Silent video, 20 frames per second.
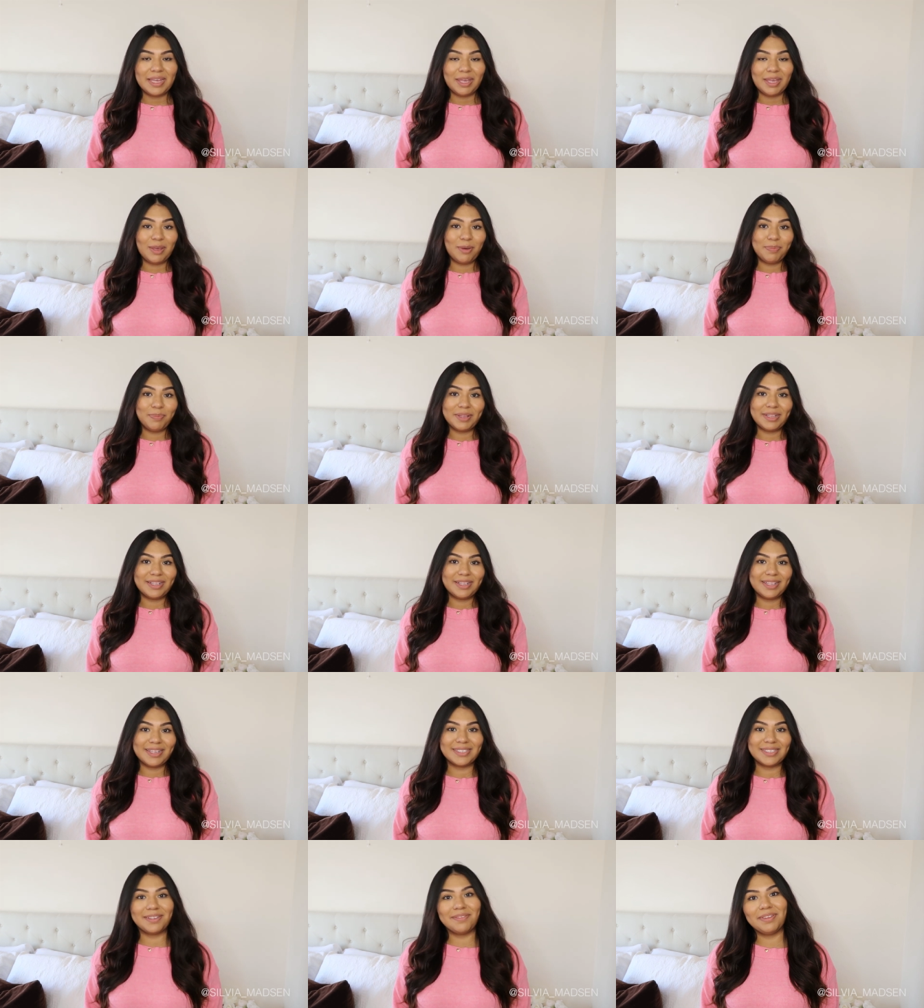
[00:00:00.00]
qué
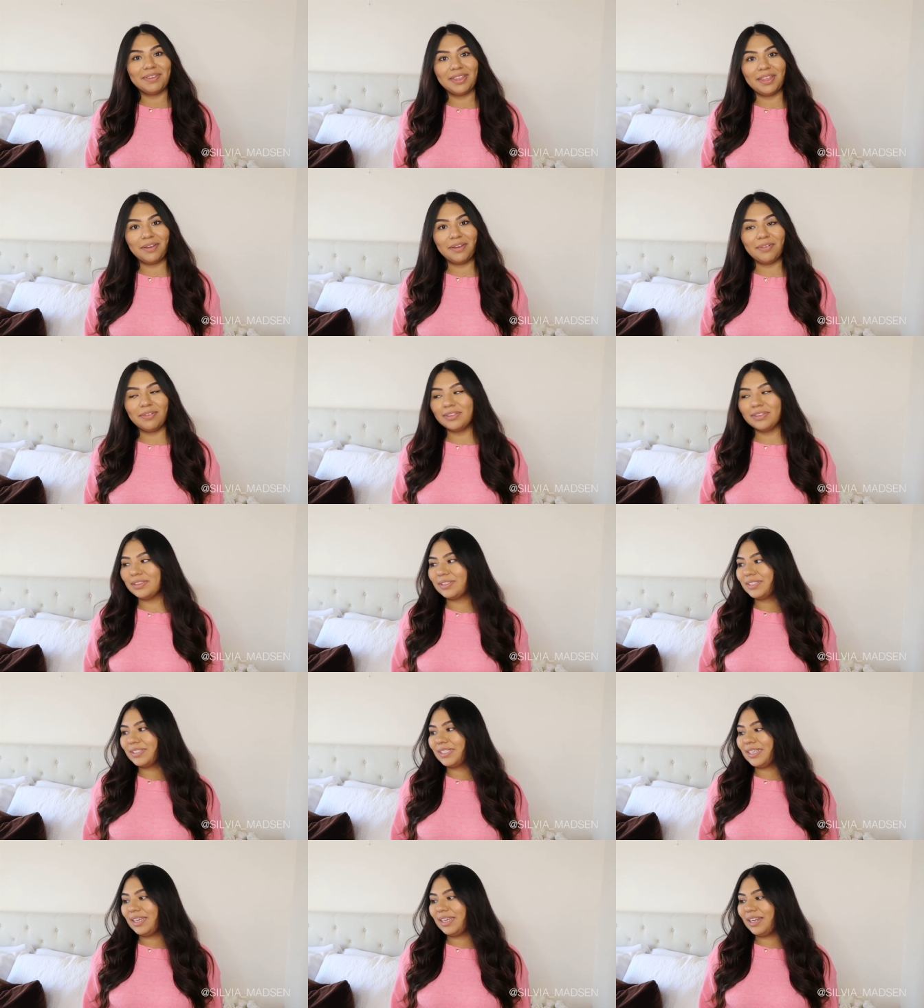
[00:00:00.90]
opinan de este video,
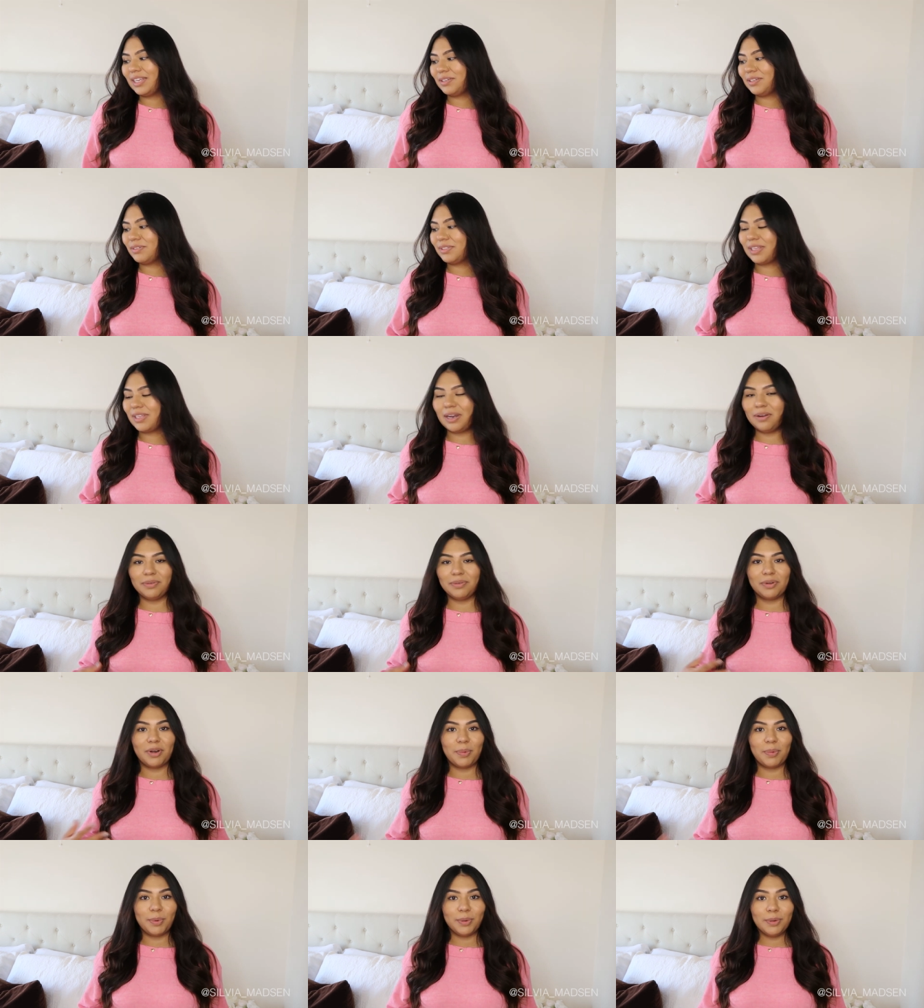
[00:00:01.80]
si les gusta
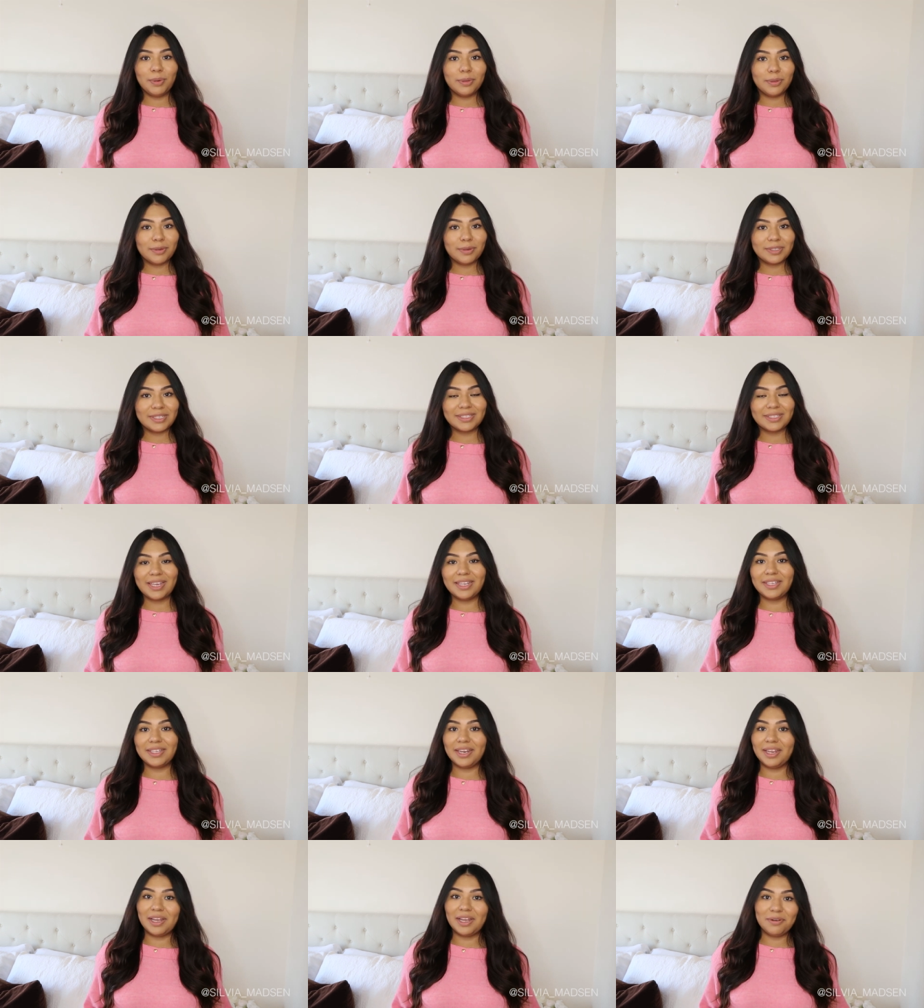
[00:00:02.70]
alguno de los productos, si es que
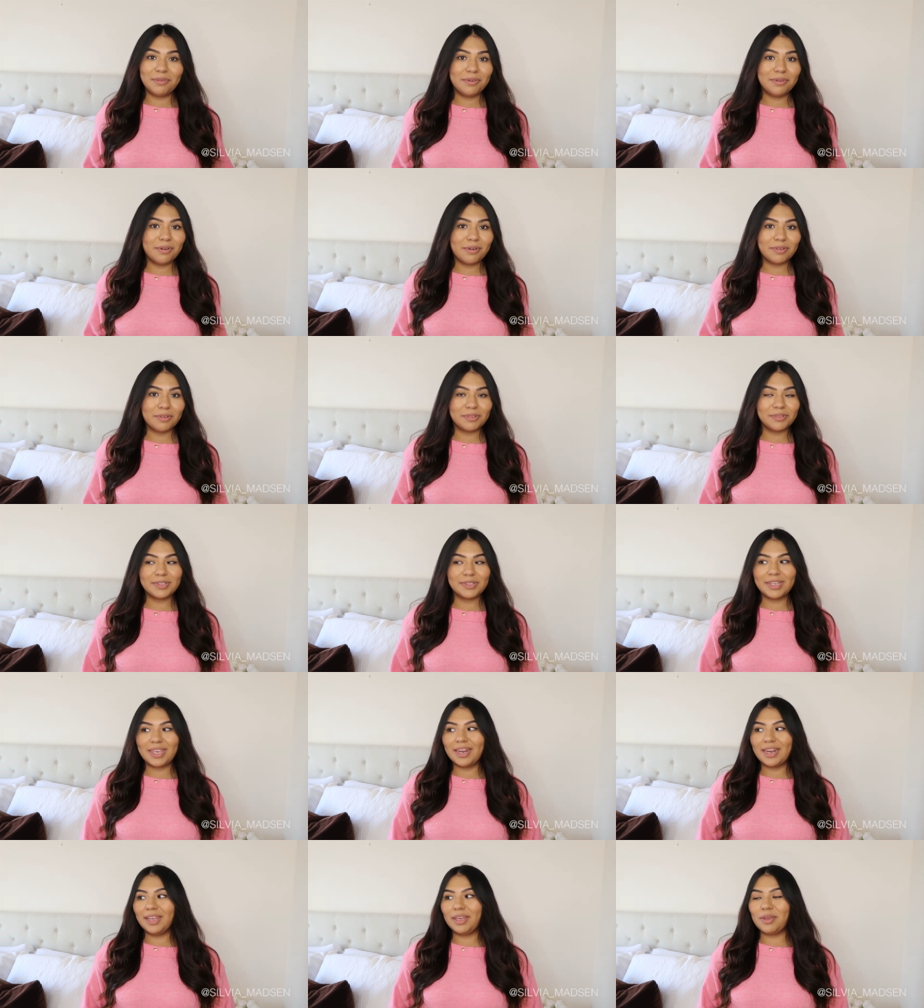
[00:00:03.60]
ya tienen algunos o
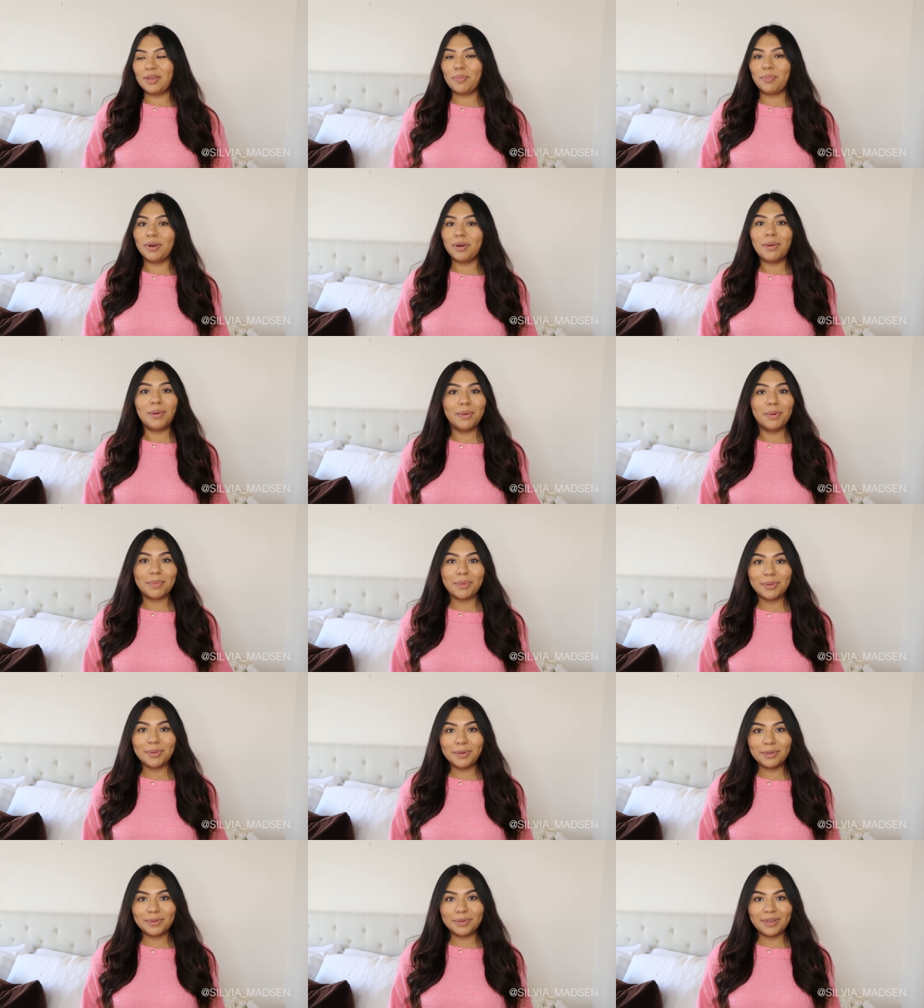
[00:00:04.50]
si quieren que yo pruebe algún
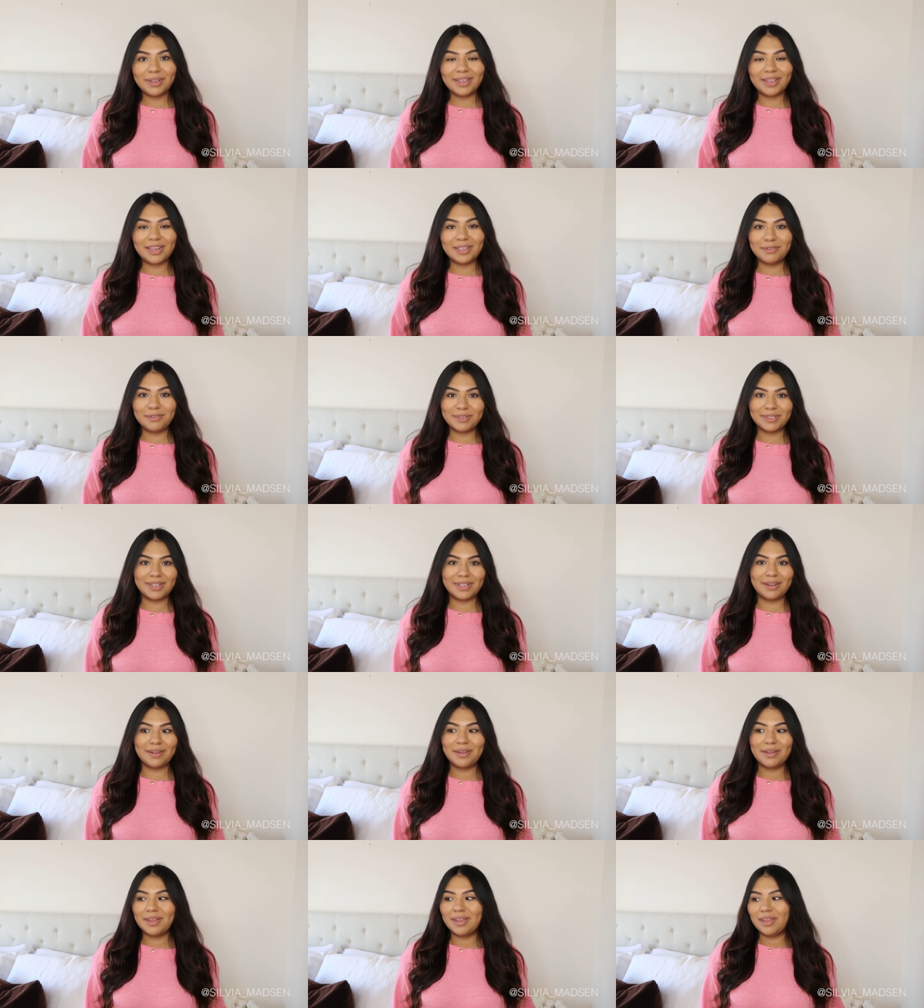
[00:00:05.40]
producto y que les
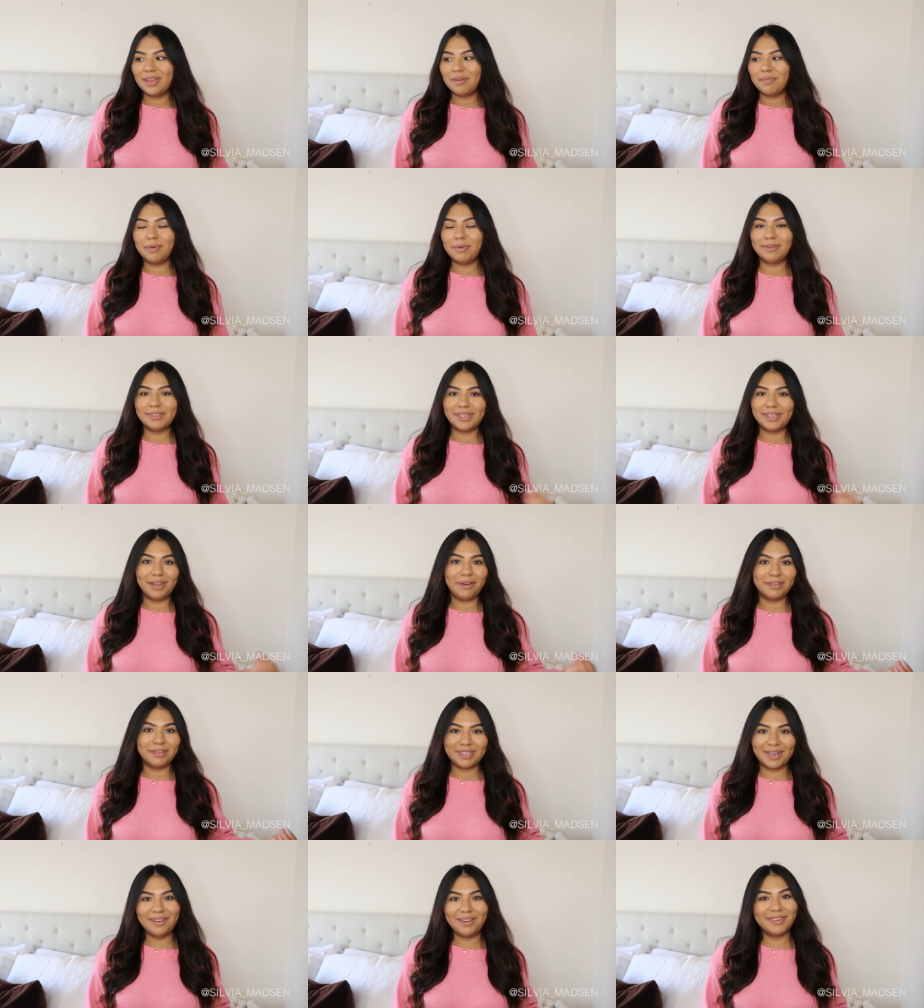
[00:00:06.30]
gusta me gustaría
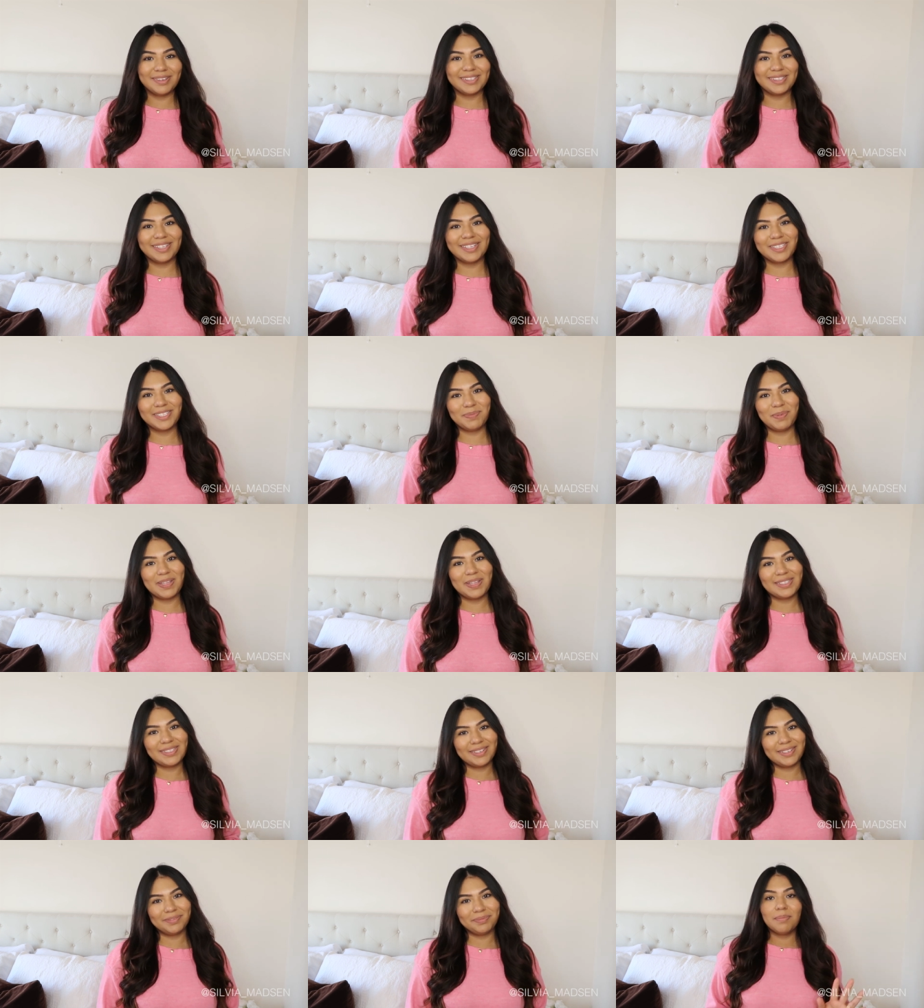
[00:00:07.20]
escuchar lo que ustedes
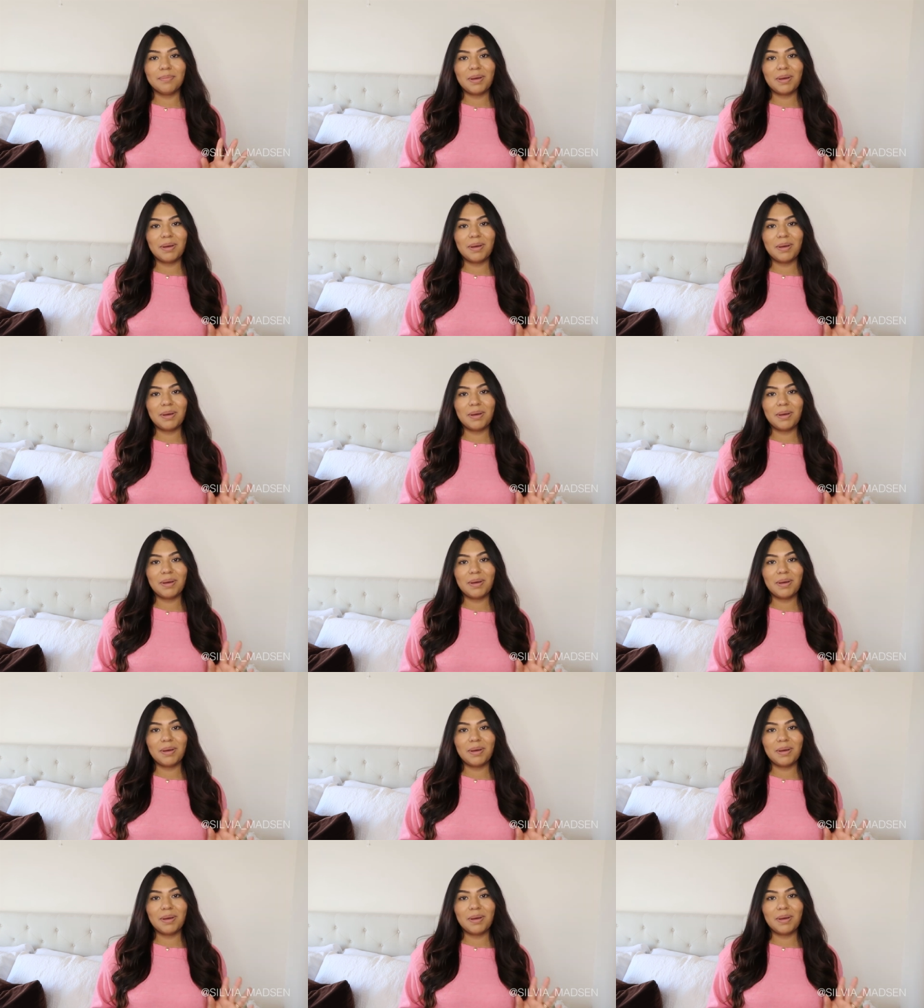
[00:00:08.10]
piensan.